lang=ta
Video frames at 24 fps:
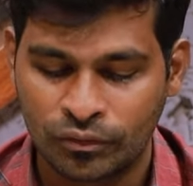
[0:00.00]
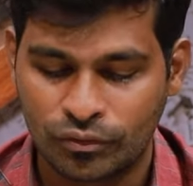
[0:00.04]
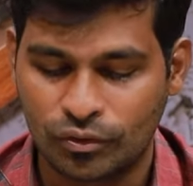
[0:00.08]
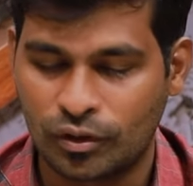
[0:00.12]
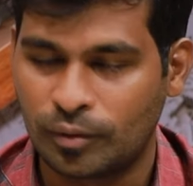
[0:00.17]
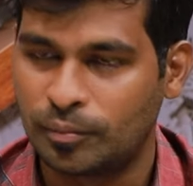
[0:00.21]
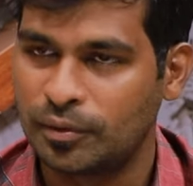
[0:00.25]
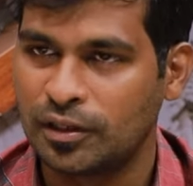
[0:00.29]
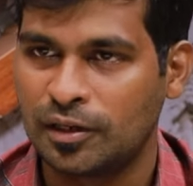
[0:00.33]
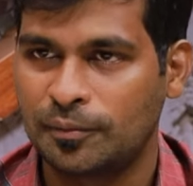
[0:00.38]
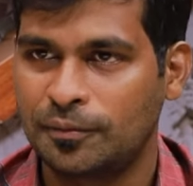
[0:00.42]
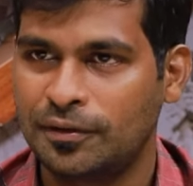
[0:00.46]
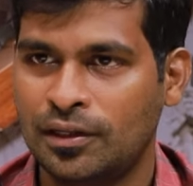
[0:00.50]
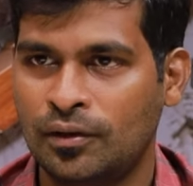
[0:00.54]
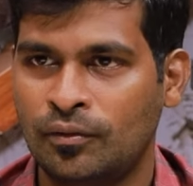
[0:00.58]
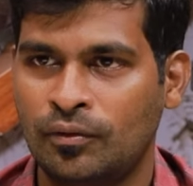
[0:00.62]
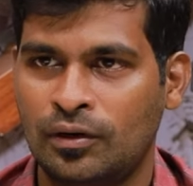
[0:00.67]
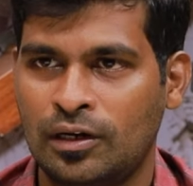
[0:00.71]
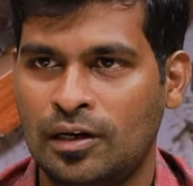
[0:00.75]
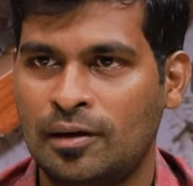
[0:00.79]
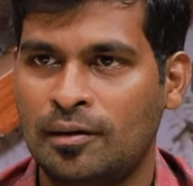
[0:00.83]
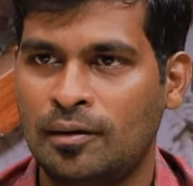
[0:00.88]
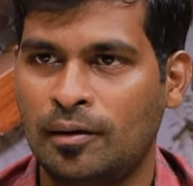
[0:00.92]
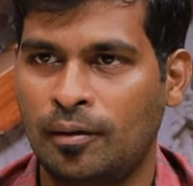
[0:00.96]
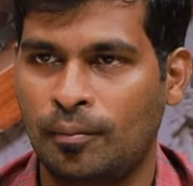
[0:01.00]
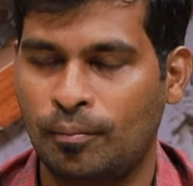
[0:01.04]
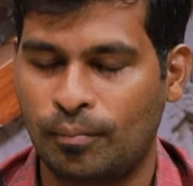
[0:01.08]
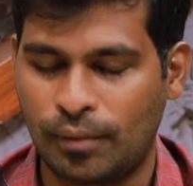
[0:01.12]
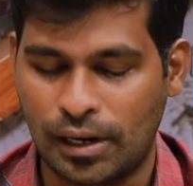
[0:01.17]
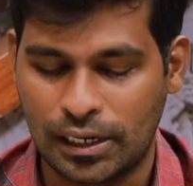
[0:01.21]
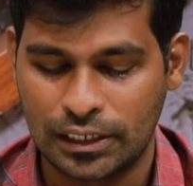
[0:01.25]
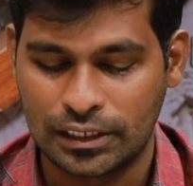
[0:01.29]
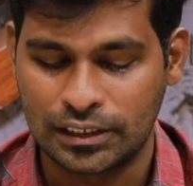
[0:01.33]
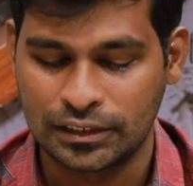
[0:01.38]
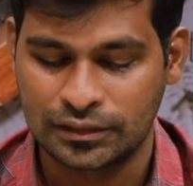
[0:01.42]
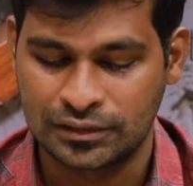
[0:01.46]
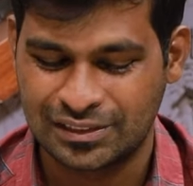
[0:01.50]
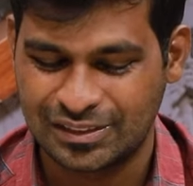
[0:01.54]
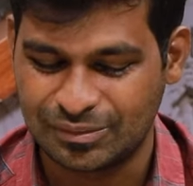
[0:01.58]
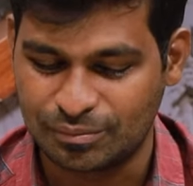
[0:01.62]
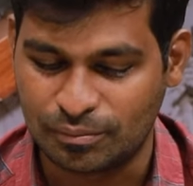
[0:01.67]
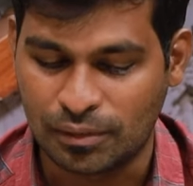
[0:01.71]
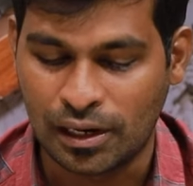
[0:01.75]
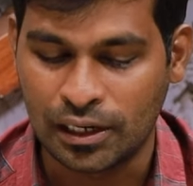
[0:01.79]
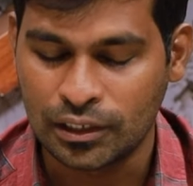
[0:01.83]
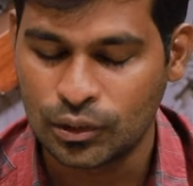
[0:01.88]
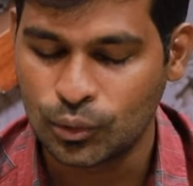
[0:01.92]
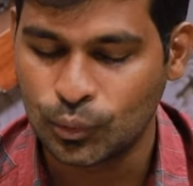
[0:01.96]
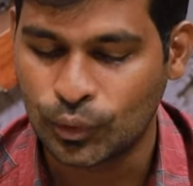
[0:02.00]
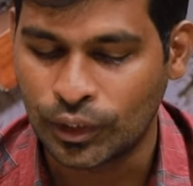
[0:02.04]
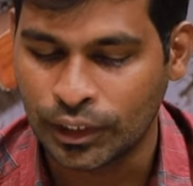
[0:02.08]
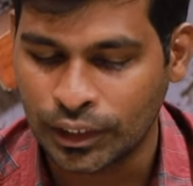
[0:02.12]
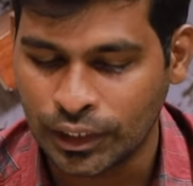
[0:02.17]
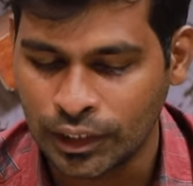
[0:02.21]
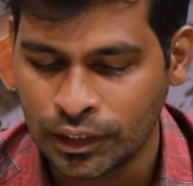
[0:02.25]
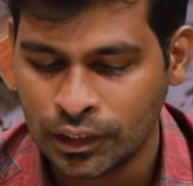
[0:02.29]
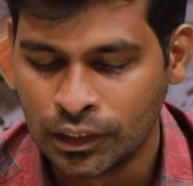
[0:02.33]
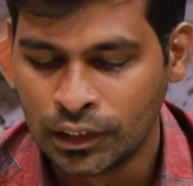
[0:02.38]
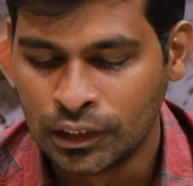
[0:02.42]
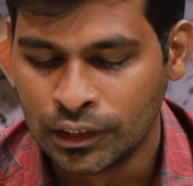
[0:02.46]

ஸோ அப்படிங்கும்போது அவங்களாம் மாட்ட மாட்டுவாங்க